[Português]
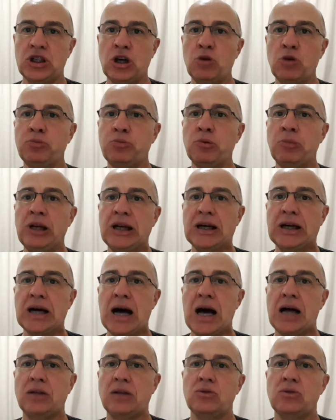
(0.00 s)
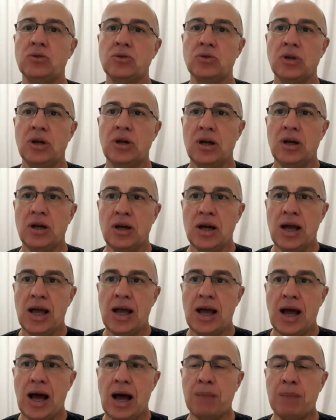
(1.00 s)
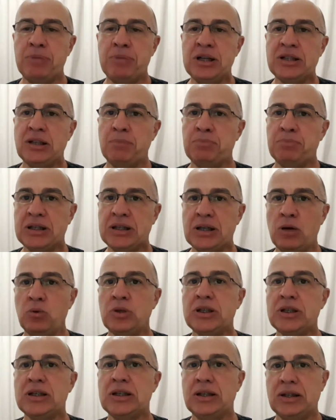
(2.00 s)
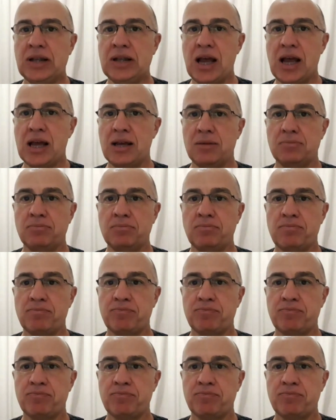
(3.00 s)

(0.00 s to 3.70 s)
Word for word: são publicados, a percepção que se tem